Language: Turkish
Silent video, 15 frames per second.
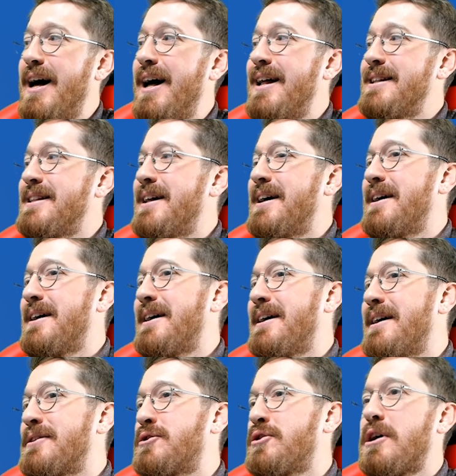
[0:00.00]

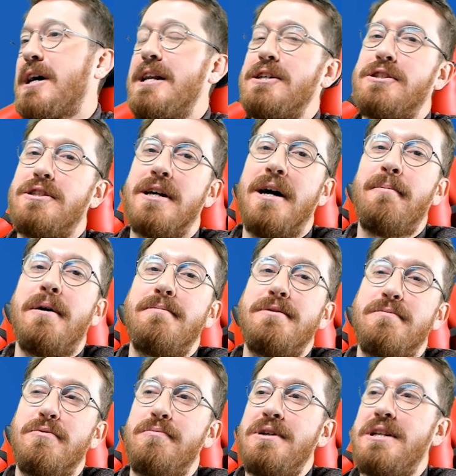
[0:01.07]
Allah. Çok alıştık ama
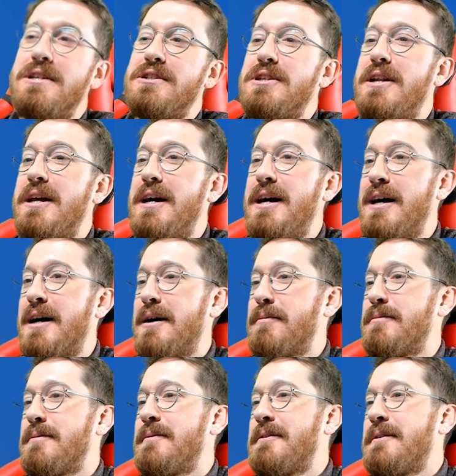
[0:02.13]
biz bu birinciliğe ya.
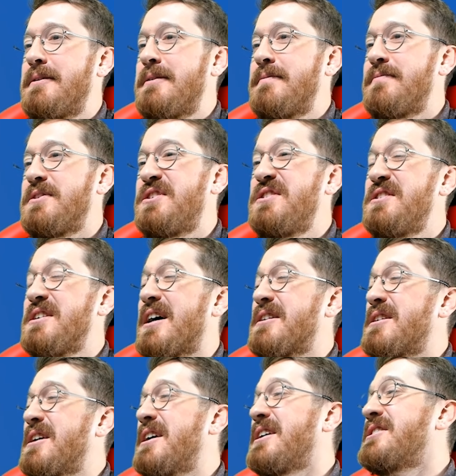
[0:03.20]
Şimdi artık
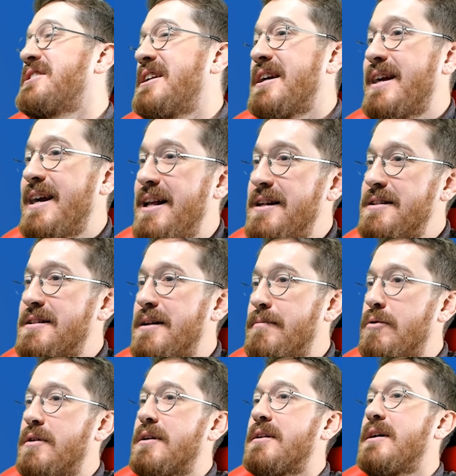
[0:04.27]
Nasıl ikincilik yani? gelirse
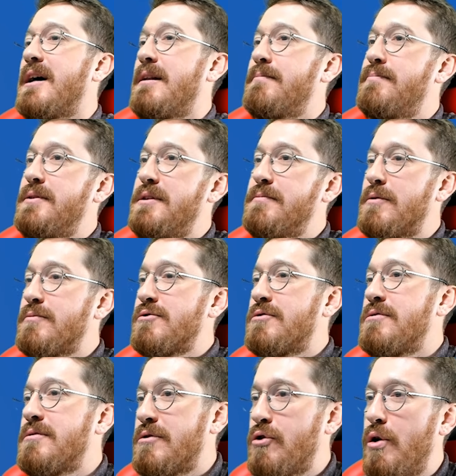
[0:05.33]
bu arada El
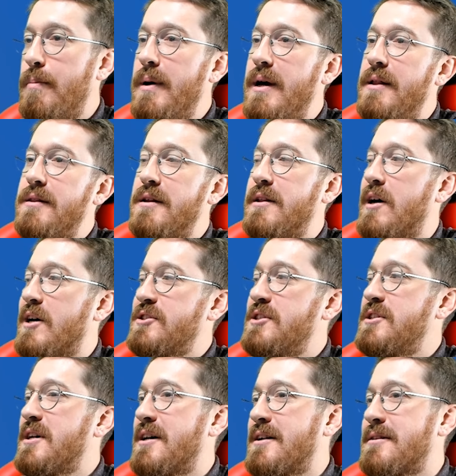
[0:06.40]
Primo'muzun göbeğinde de haç
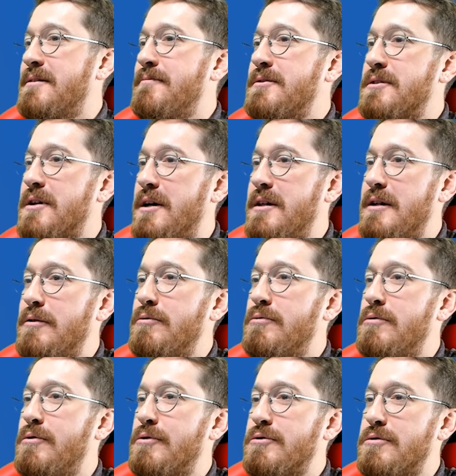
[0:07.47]
işaretimiz hayırlı
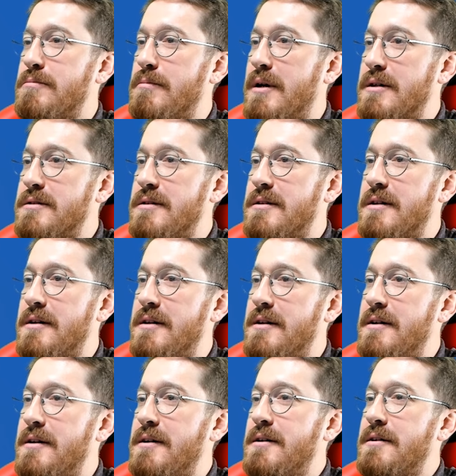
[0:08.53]
uğurlu olsun baksana.
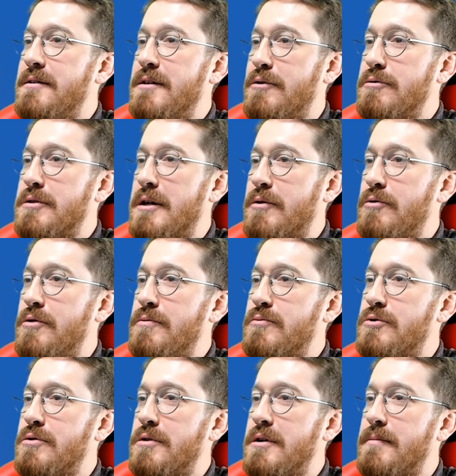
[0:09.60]
Ne güzel
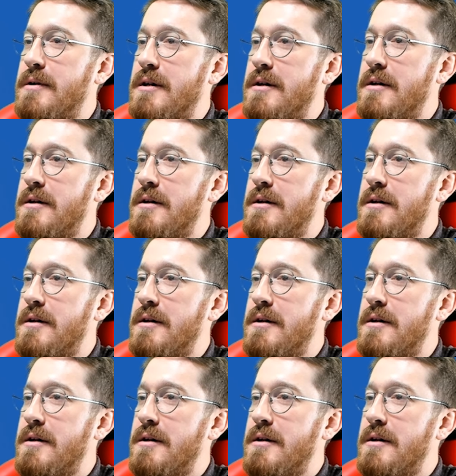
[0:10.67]
koymuş oraya bak.